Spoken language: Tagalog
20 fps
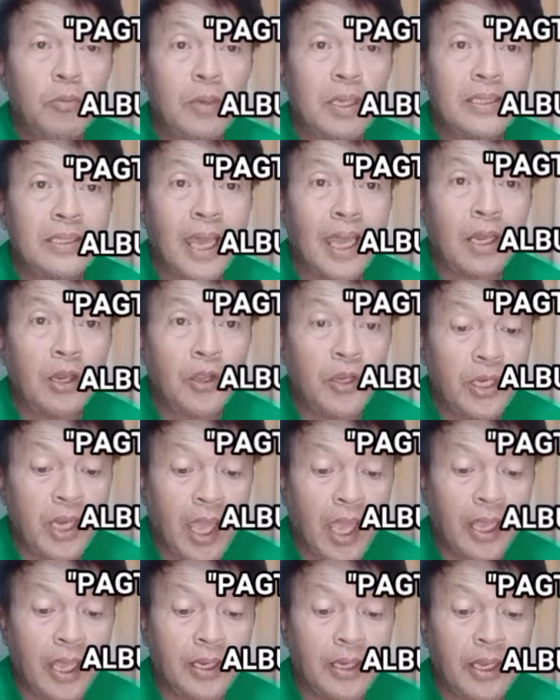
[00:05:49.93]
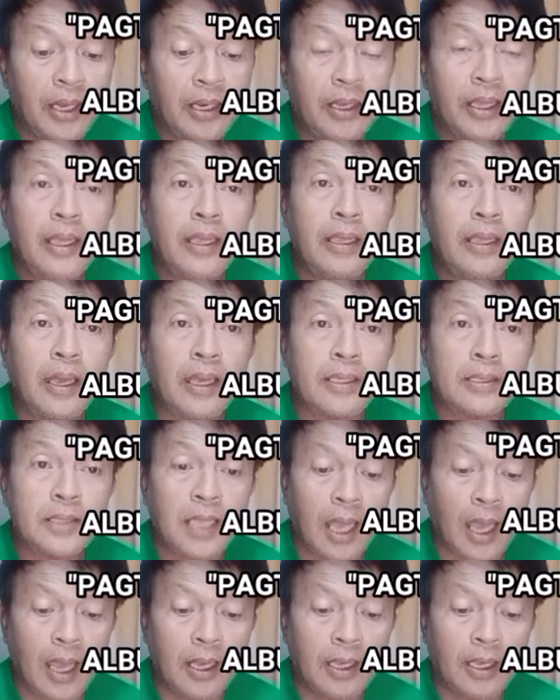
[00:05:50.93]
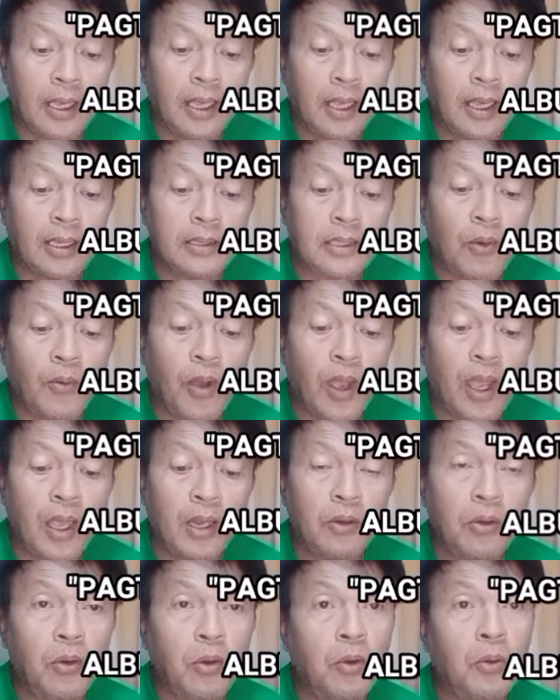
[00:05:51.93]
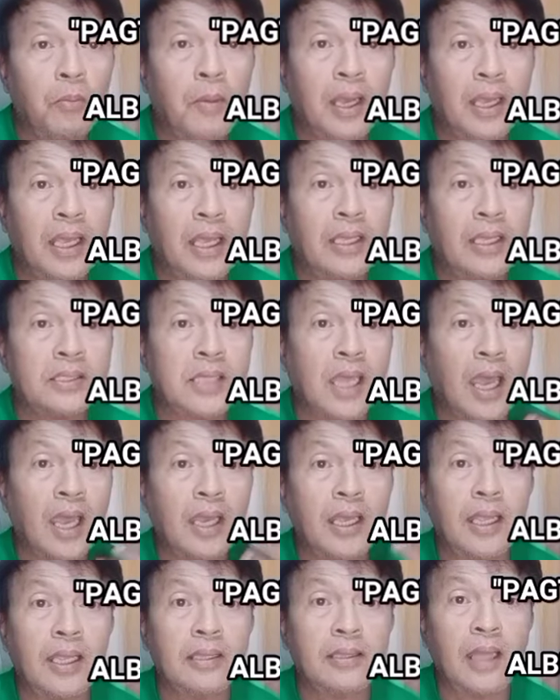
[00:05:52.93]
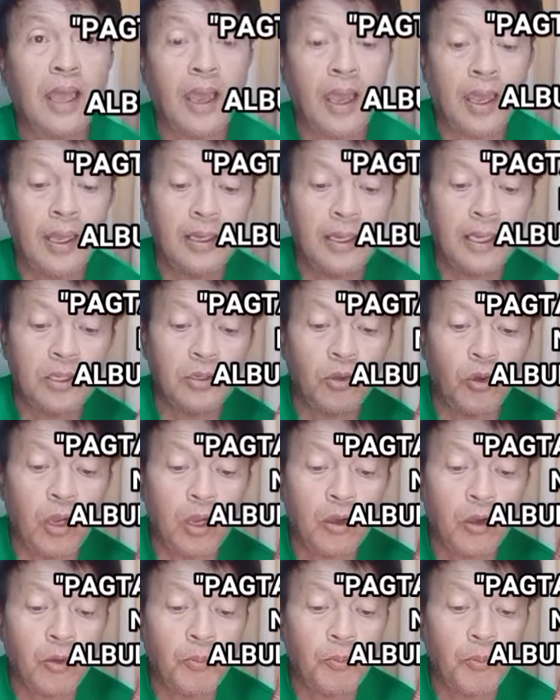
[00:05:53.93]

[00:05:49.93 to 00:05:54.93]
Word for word: di dumadaloy na enerhiya sa aking katawan o maging sa aking tahanan,